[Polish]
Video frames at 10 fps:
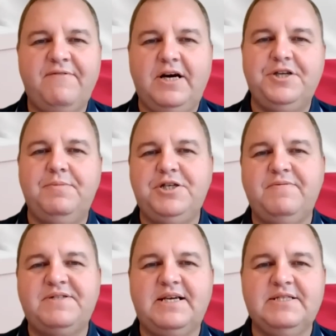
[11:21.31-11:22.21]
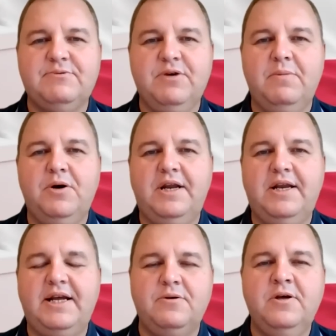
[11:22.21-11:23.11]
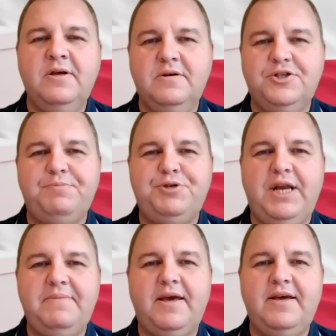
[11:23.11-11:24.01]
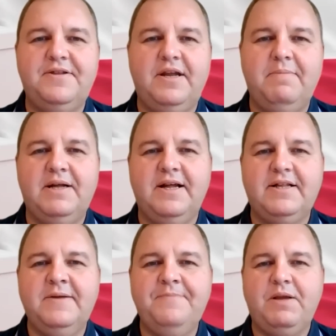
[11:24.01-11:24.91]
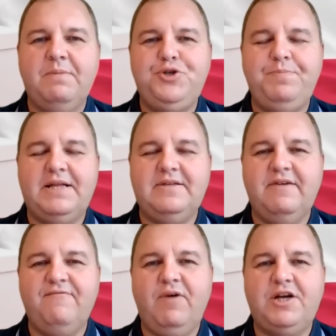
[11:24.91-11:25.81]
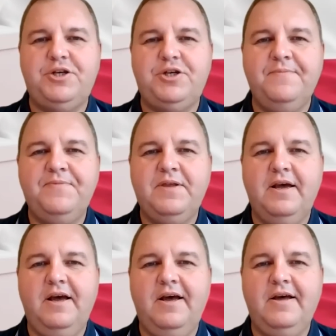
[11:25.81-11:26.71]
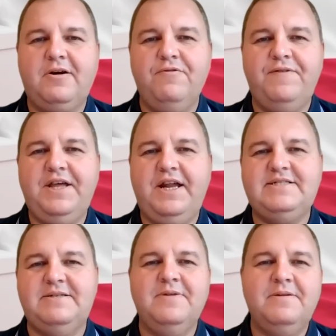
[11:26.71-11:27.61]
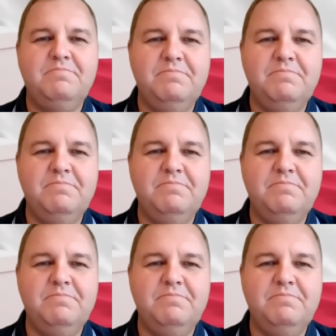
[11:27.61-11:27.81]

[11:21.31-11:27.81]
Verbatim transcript: W każdym razie wskazują one na to, że przynajmniej jeden mandat przypadnie właśnie e, Konfederacji.